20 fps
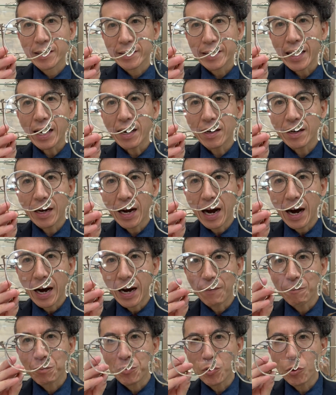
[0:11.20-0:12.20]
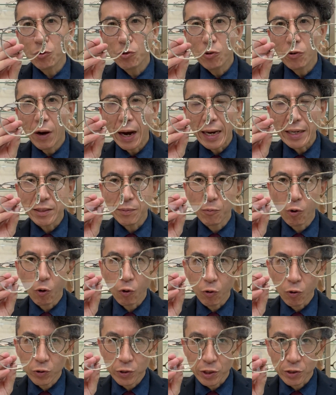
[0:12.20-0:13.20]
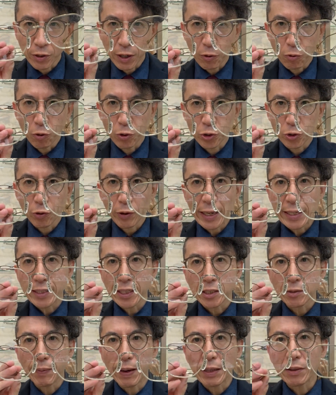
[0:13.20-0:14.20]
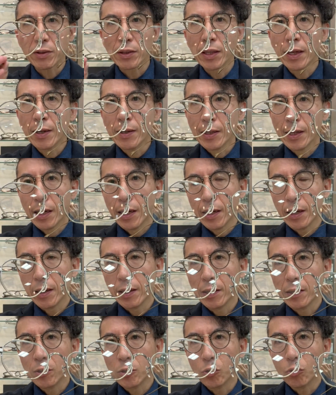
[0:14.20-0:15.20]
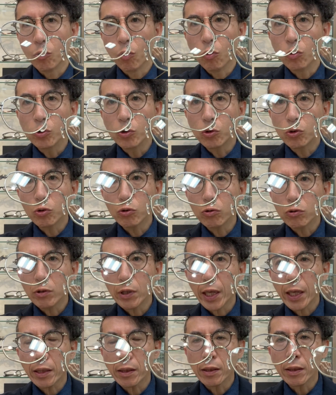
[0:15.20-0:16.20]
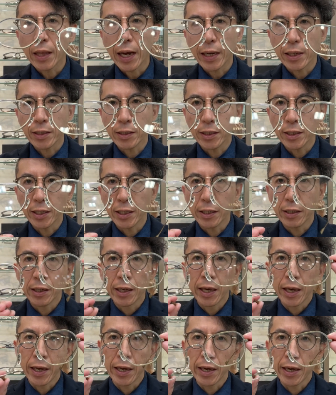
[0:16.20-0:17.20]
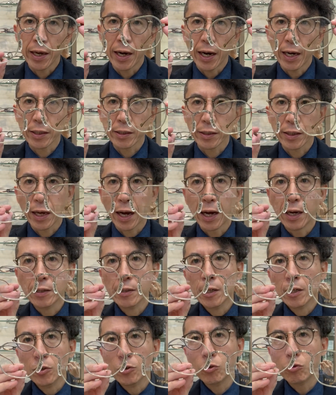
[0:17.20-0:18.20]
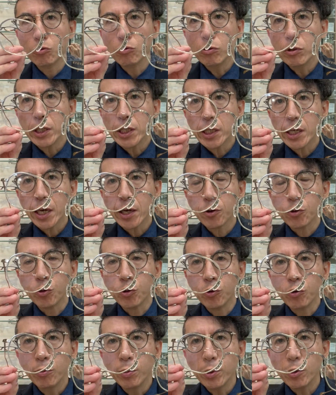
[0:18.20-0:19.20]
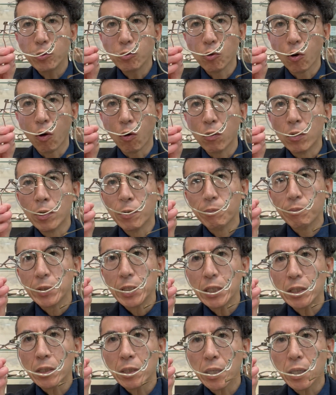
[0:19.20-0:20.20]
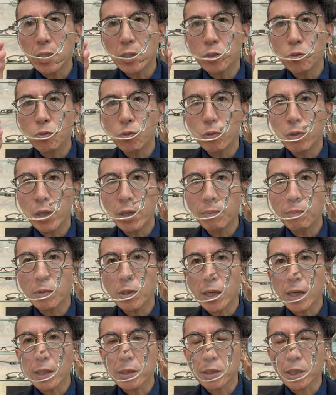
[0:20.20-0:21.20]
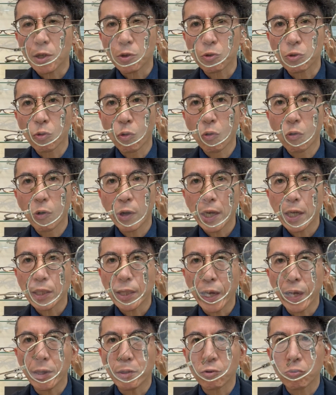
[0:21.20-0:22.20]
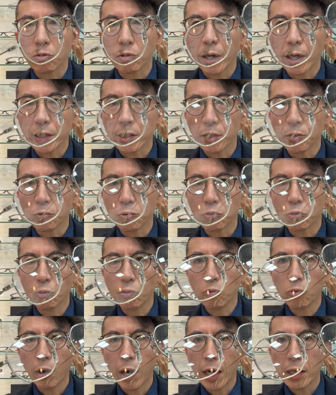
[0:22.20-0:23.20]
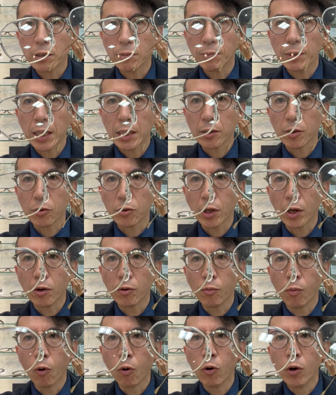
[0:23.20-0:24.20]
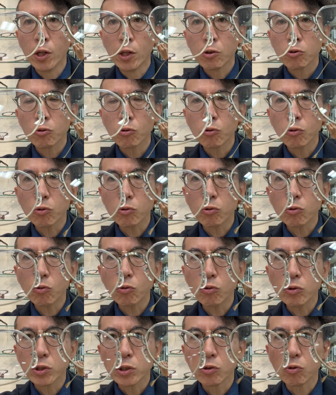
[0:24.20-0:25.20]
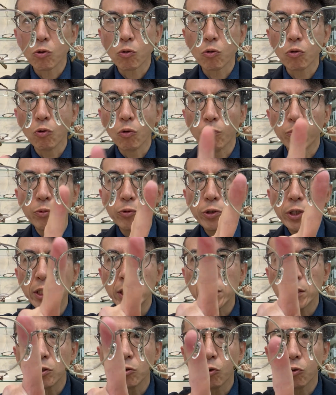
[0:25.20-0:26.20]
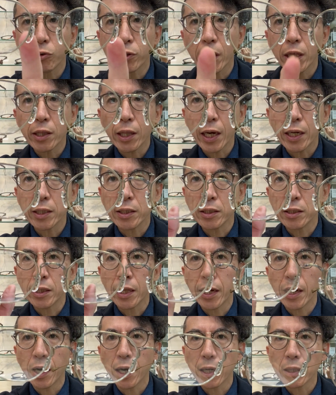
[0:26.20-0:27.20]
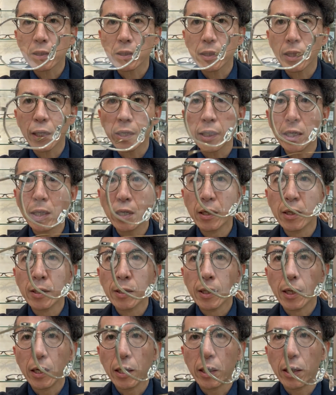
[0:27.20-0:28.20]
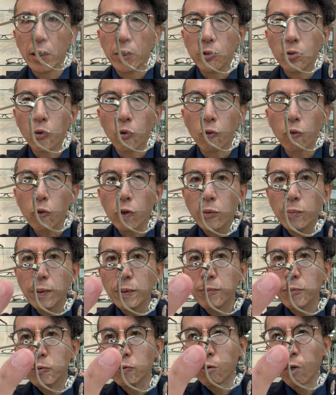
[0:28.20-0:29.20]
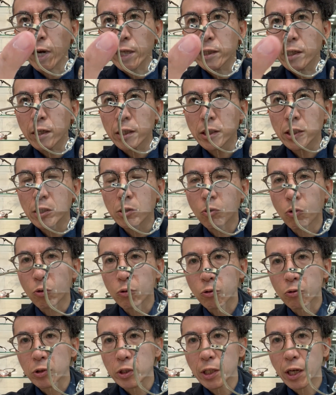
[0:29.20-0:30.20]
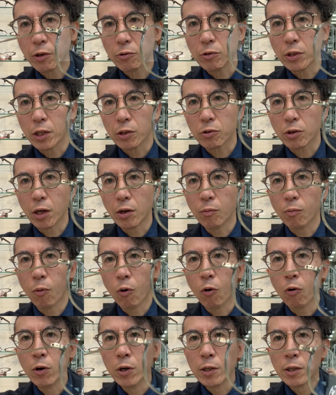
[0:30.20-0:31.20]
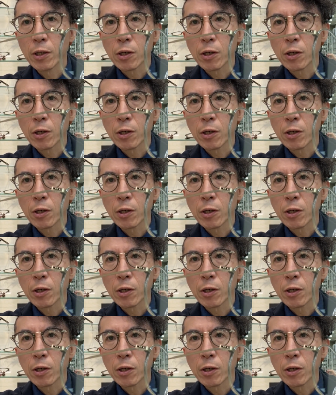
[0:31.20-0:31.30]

タッカーというアイテムを本日はご紹介いたします、えー、40年代に、えー、あった 12K フルビューのヴィンテージフレームから着想を得て作られているというアイテムなんですけれどもその当時のこのブリッジのデザインであったり、えー、鎧部分の新しい構造になるんですけれども